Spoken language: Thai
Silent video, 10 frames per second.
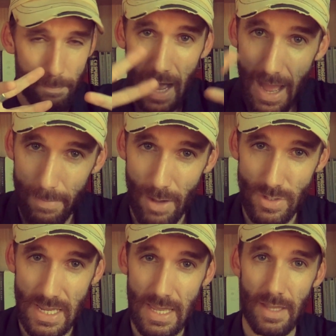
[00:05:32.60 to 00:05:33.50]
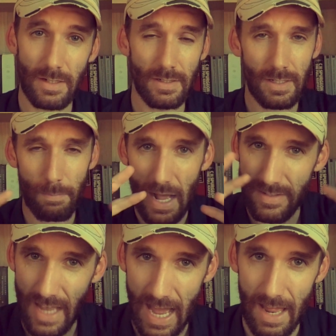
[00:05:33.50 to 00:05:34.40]
ภาพเหล่านี้หรือภา
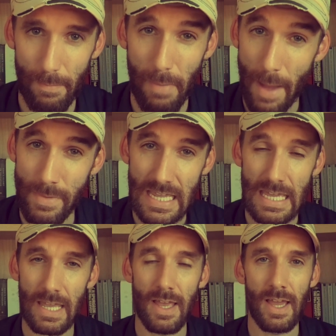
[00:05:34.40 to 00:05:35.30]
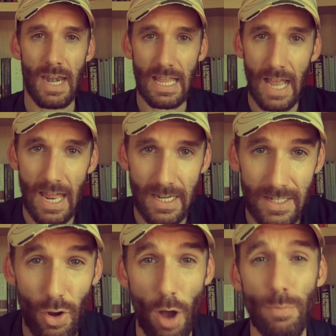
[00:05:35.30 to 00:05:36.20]
ษาแบบนี้ในการ
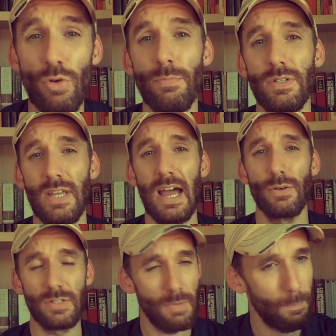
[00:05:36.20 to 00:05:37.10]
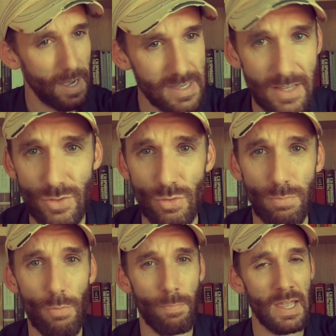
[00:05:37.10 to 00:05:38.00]
ขอบคุณพระเจ้าสำหรับพระเยซู
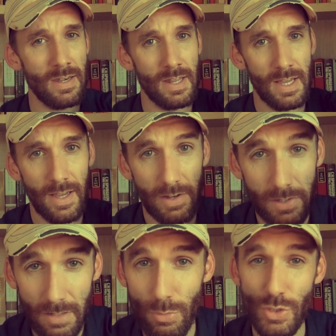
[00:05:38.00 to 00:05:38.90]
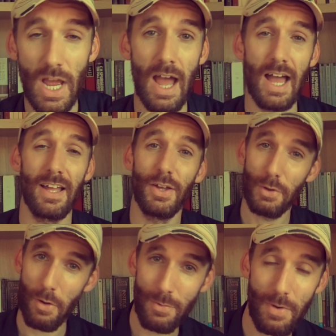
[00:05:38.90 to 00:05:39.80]
ผู้เป็นเครื่องบูชา
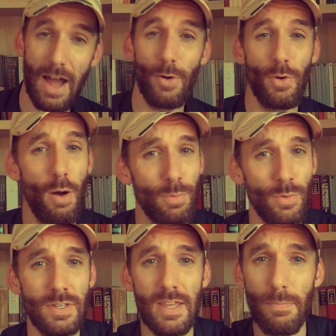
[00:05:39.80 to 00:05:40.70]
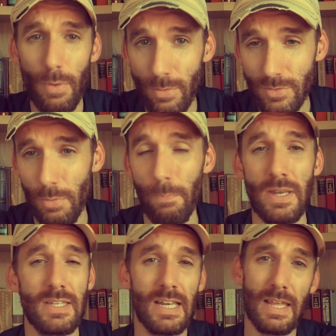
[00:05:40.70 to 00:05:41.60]
ของเรา ขอบคุณที่พระองค์ทรงเป็
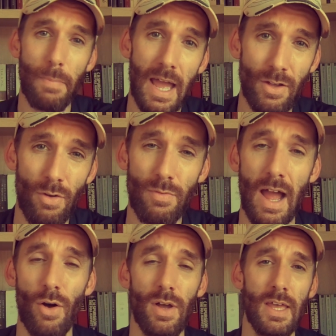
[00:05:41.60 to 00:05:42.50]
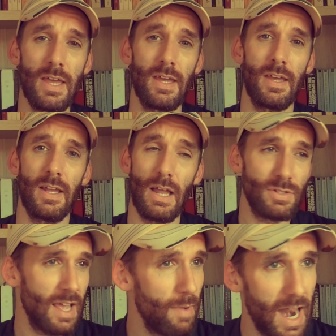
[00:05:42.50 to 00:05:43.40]
นที่ลิภัยของเรา เรา
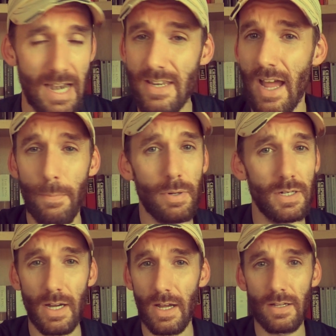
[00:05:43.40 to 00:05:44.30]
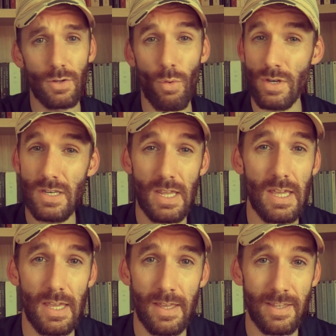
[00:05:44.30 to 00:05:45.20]
สามารถอธิษฐานเผื่อคนที่
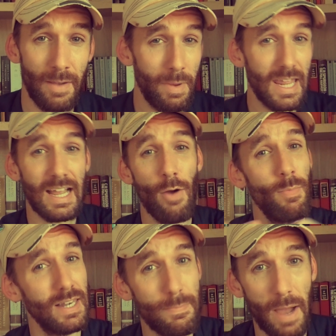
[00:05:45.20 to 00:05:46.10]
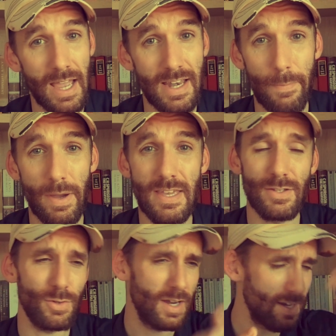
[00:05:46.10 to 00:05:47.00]
ยังไม่ได้เข้ามาลิภัยในพระเย
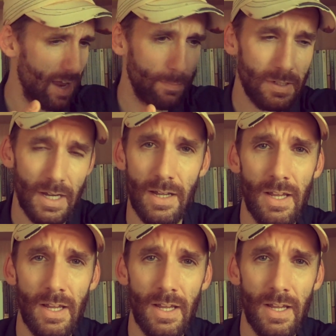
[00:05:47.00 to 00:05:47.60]
ซู อธิษฐานเผื่อ